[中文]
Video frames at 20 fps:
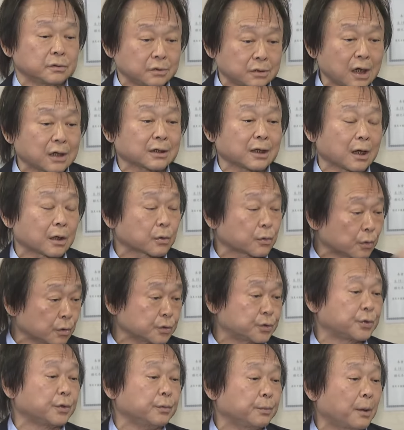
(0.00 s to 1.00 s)
让它过
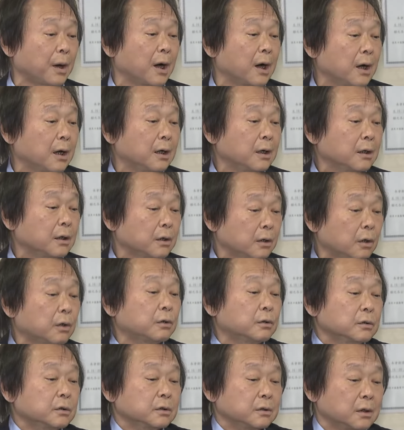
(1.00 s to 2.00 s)
去吧，哦，
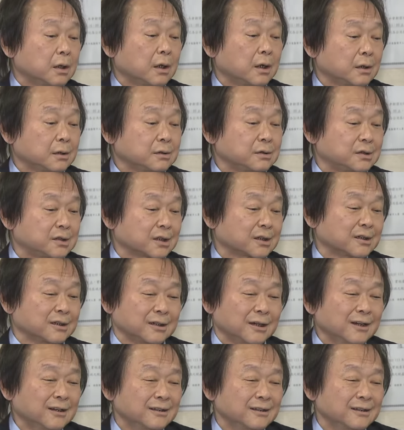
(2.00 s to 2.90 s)
那这个